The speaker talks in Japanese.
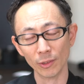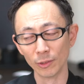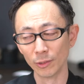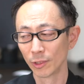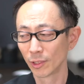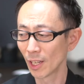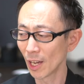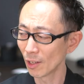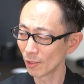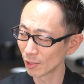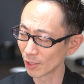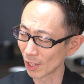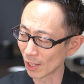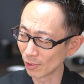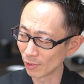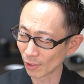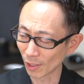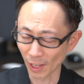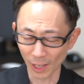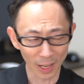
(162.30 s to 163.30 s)
受かる気あ
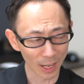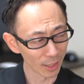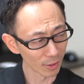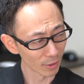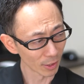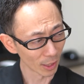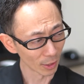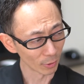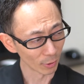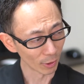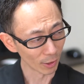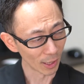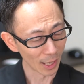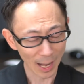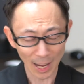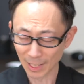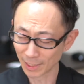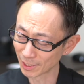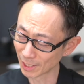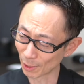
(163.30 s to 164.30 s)
んのかなあいつらと
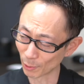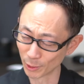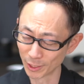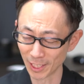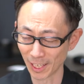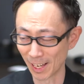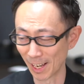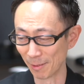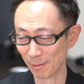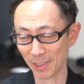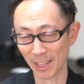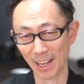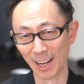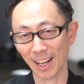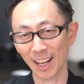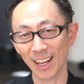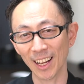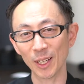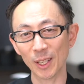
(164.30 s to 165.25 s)
あいつら落ちたなみたいな